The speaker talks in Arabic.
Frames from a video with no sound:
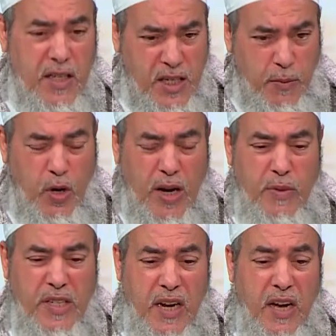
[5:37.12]
سمعوا هذه
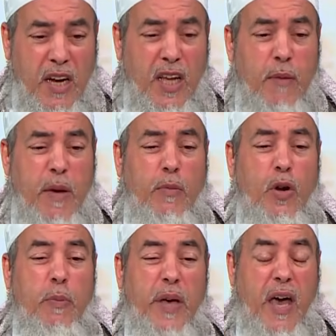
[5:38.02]
المساله الامام
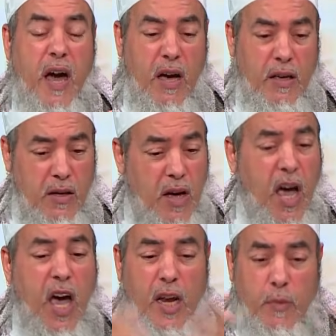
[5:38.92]
البقاعي
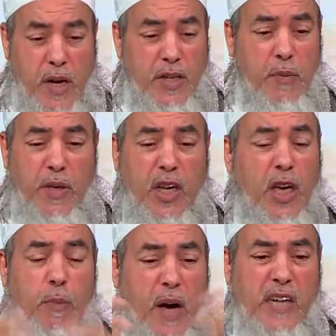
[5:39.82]
عالم هذا من
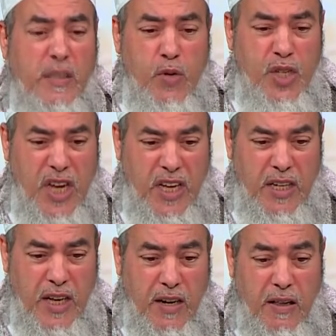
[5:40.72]
كبار
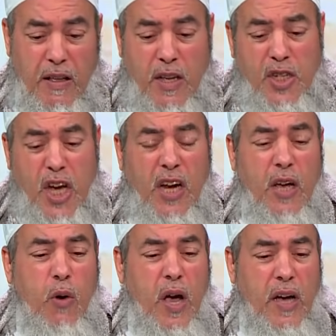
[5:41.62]
المجتهدين جاله
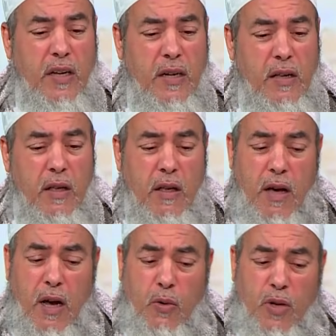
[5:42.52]
له واحد
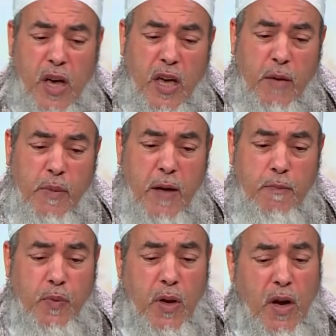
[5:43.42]
قالوا يا
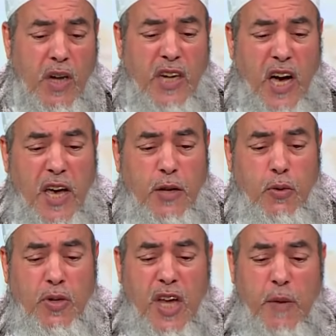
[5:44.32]
إمام رأيت
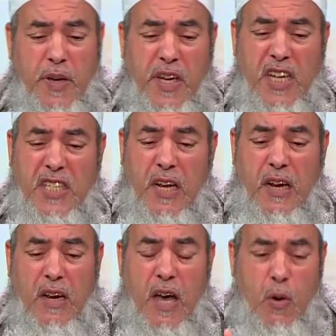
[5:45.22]
النبي صلى
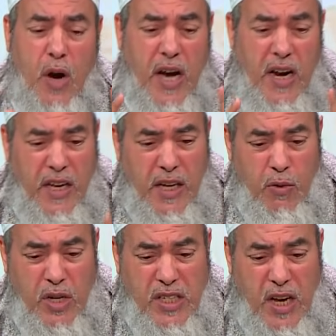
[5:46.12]
الله عليه
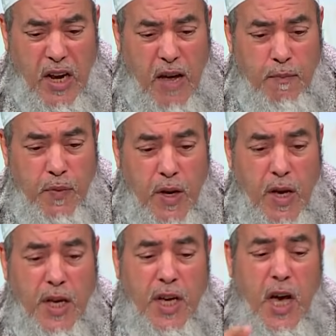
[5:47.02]
وسلم
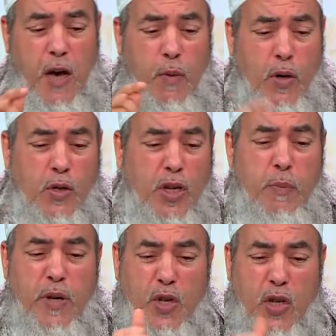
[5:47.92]
يأمرني
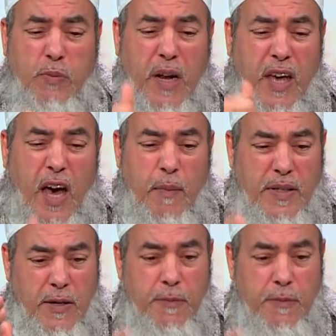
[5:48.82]
بشرب الخمر